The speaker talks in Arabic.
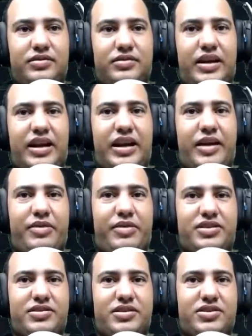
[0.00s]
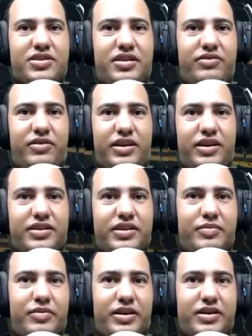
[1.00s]
لا لا بلاش سيشن لوحدنا
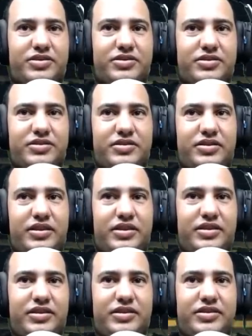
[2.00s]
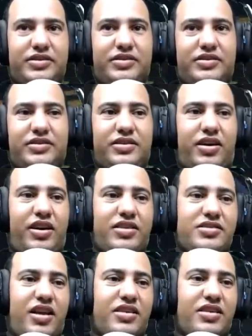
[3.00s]
بلاش مش مش طرد او حاجه سيشن خلاص
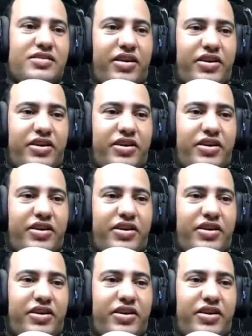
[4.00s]
لا اصل